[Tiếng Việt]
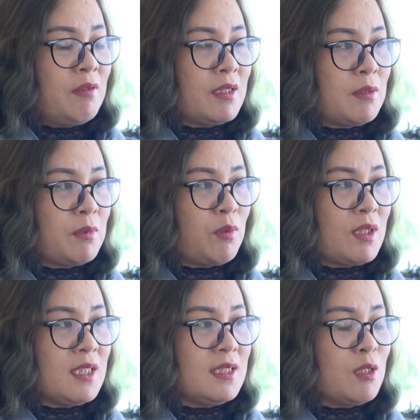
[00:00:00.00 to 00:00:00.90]
Và trong cái
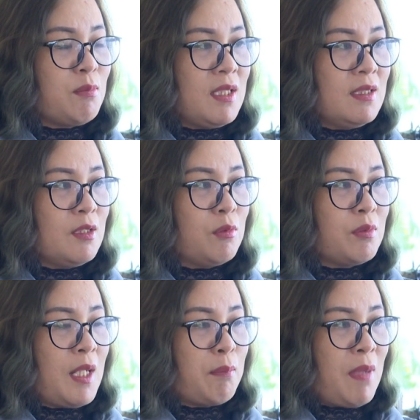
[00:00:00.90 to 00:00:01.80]
quá trình chế biến thì
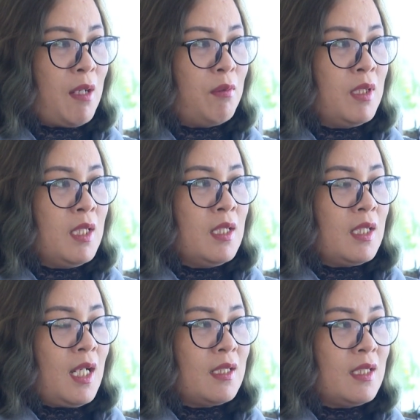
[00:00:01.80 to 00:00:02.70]
cũng đảm bảo
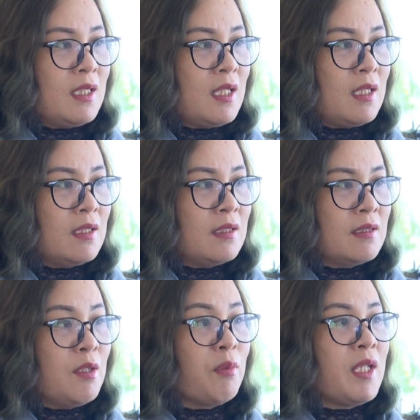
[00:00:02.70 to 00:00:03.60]
các cái điều